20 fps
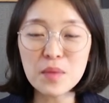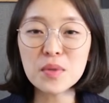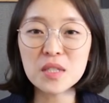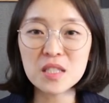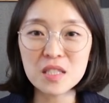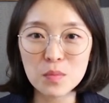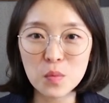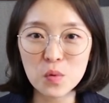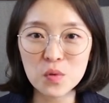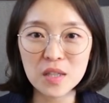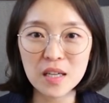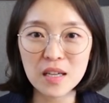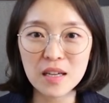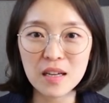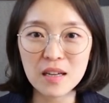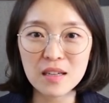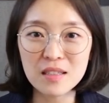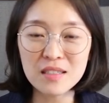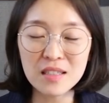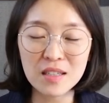ABC
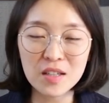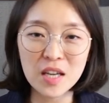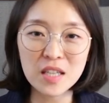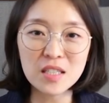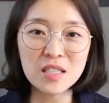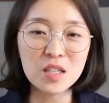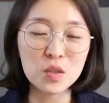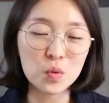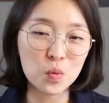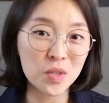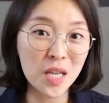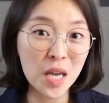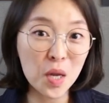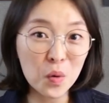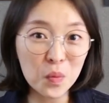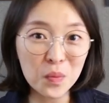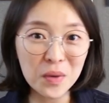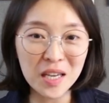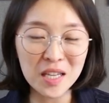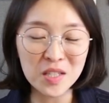모델을 굉장히 또
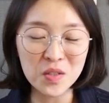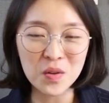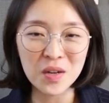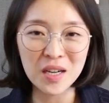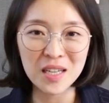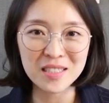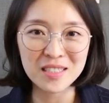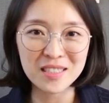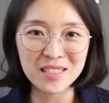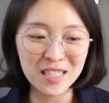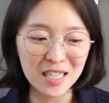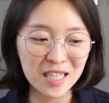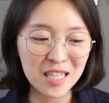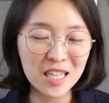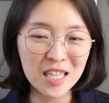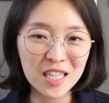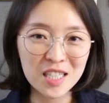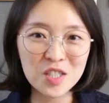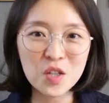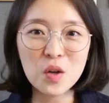새롭게 해석하는
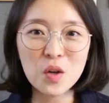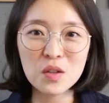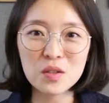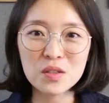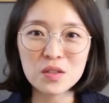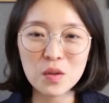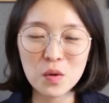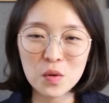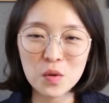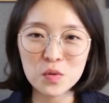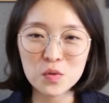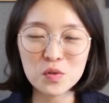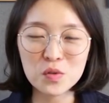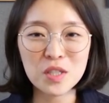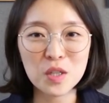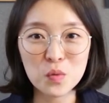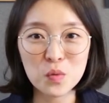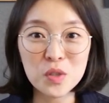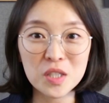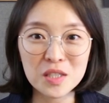그런 어,
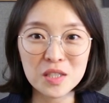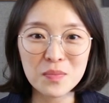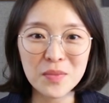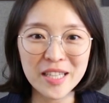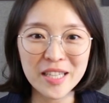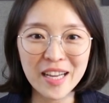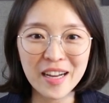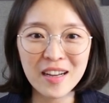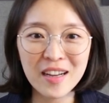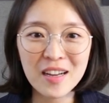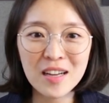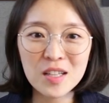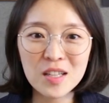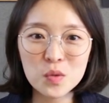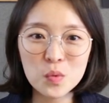주제도 있습니다.